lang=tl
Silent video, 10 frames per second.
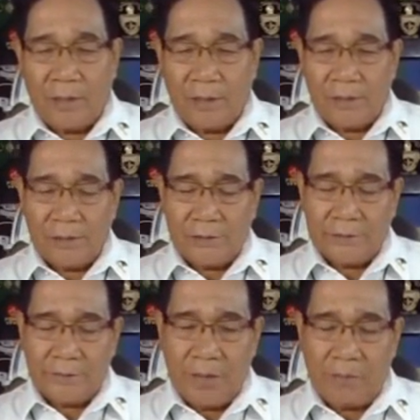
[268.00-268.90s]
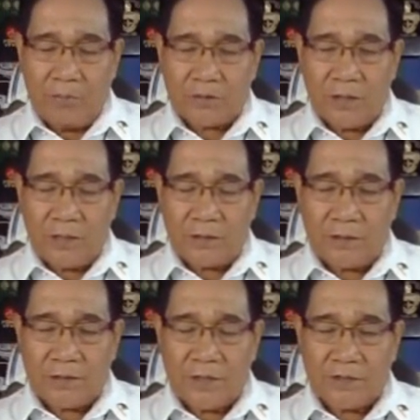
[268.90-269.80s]
uh, pagpugsa
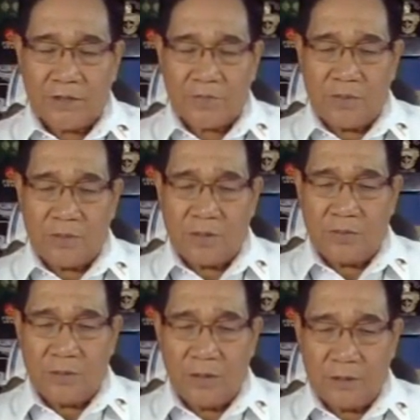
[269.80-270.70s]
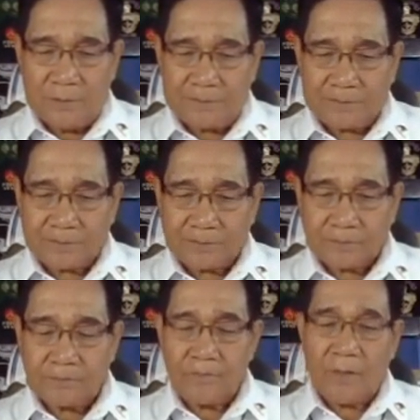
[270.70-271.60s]
natin sa CPP-NPA.
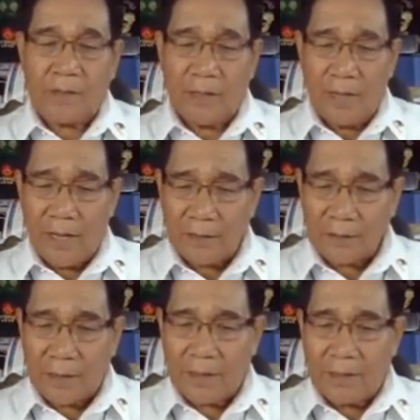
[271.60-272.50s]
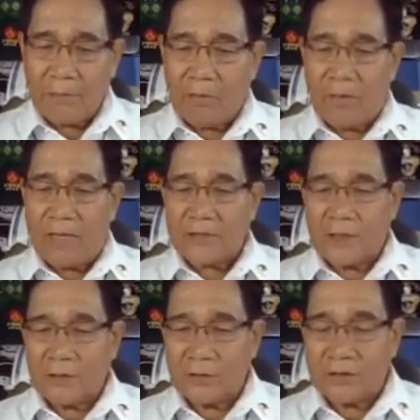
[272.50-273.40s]
Kailangan talaga mawala
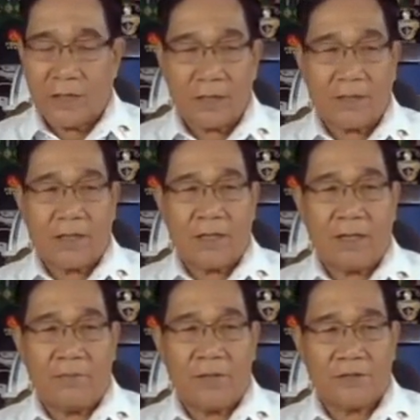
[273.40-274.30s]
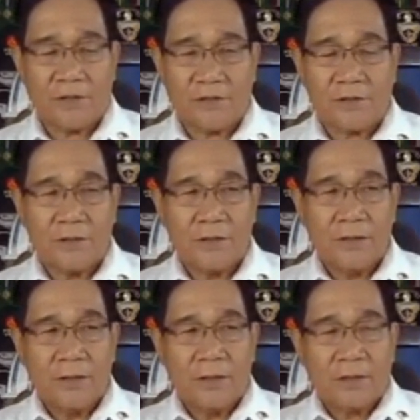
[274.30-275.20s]
sila doon sa guerrilla basis
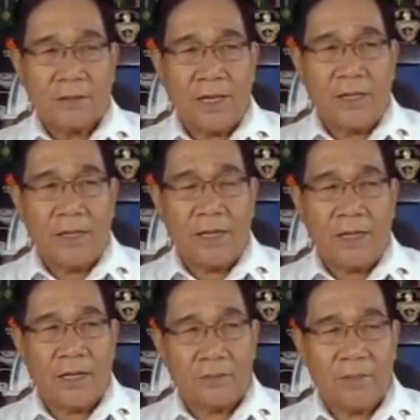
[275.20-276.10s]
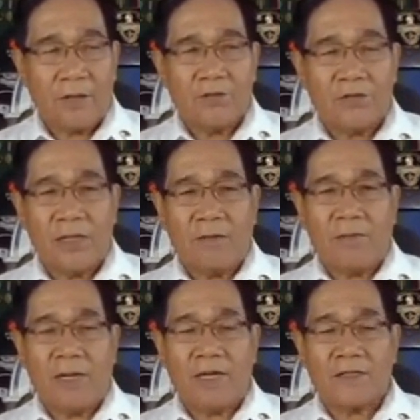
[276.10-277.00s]
dahil hanggat mayroon
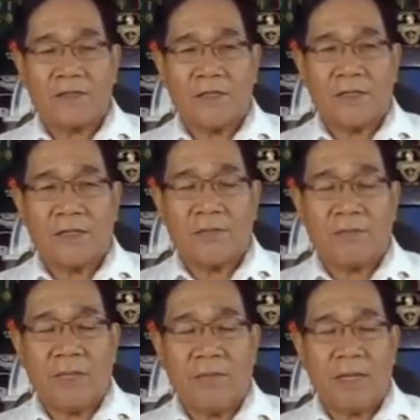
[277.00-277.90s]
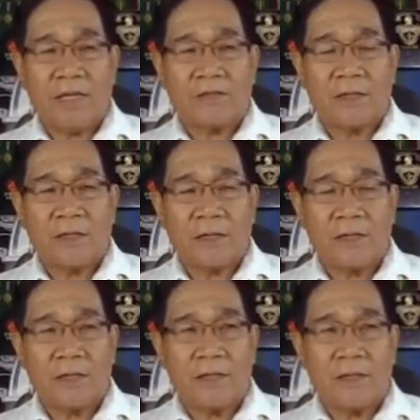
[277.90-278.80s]
silang malakas na may malakas na
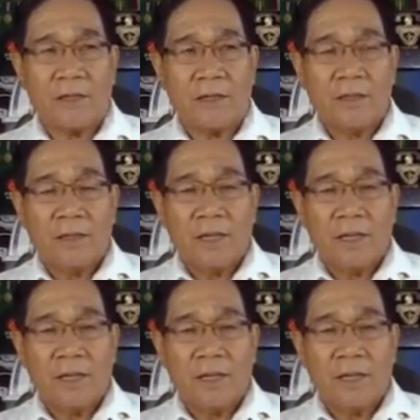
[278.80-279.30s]
guerrilla